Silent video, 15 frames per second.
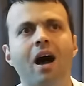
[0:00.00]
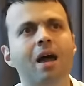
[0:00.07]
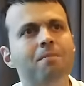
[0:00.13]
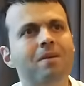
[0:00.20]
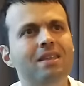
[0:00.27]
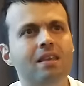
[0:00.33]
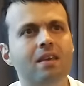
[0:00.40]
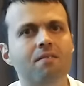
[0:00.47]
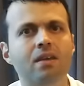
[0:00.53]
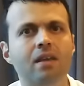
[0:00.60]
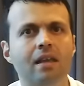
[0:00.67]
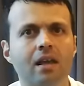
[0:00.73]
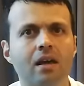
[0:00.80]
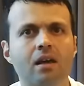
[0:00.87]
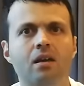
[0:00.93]
IPTV
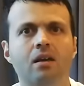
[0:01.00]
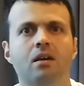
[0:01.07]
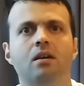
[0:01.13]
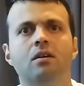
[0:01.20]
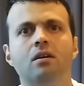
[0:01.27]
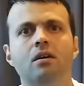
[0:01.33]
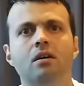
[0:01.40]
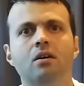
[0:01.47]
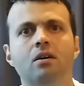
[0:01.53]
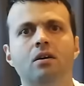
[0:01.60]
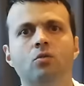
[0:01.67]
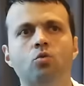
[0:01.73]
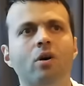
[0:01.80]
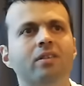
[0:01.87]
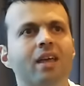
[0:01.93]
ile
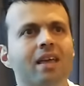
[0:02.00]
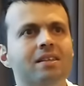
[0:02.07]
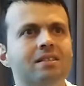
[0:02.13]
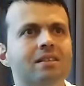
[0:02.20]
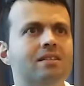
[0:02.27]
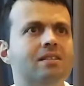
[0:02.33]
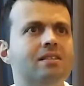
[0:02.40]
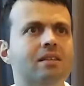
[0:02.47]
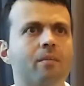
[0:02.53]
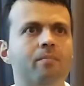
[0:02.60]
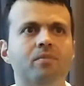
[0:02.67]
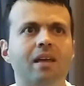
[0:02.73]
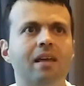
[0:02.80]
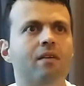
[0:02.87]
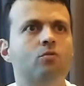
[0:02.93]
şu anda eski sistem
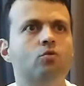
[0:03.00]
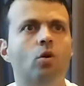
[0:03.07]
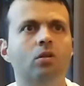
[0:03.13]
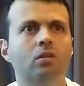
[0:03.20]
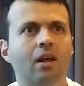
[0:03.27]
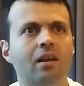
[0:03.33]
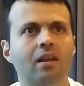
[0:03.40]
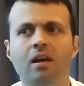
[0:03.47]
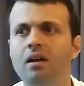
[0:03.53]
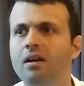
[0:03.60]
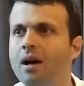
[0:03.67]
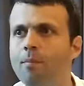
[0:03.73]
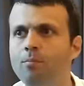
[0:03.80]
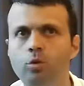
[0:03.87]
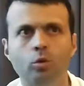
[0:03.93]
televizyonlarla,
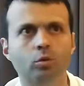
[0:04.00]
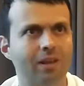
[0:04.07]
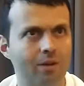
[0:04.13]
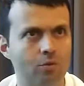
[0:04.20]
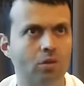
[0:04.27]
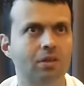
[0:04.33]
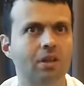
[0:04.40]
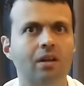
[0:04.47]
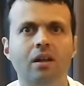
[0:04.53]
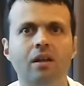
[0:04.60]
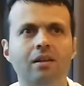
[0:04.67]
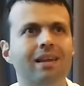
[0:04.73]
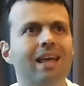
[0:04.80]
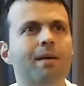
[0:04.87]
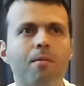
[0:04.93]
kablolu televizyonlarla
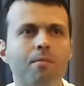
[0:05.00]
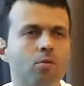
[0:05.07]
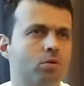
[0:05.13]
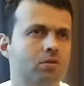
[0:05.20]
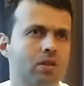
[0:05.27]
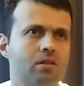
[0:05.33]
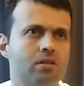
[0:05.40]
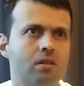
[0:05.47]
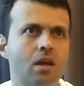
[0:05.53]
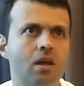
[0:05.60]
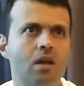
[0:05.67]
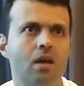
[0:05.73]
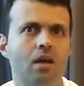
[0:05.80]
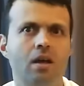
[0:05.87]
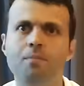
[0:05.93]
ne yapabiliyorsanız
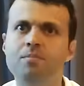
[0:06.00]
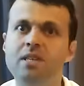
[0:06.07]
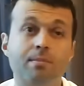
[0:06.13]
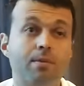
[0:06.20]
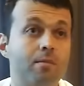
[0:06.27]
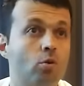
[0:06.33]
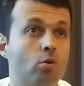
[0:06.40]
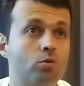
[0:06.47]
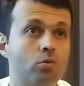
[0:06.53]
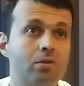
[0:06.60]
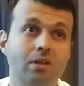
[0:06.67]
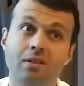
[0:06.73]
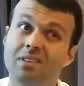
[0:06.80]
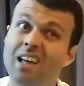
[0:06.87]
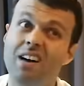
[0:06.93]
hepsini yapabiliyorsunuz
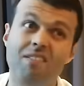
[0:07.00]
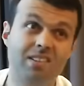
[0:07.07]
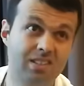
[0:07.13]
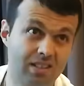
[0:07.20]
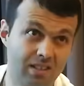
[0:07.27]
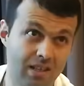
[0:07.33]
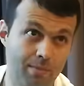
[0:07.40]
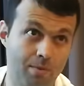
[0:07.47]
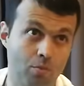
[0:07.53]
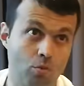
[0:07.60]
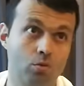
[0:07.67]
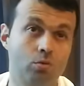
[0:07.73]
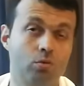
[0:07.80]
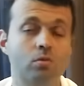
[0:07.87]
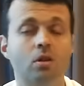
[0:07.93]
hatta daha fazlasını
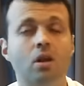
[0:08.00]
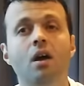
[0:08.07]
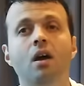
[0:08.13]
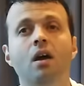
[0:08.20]
yapabiliyorsunuz.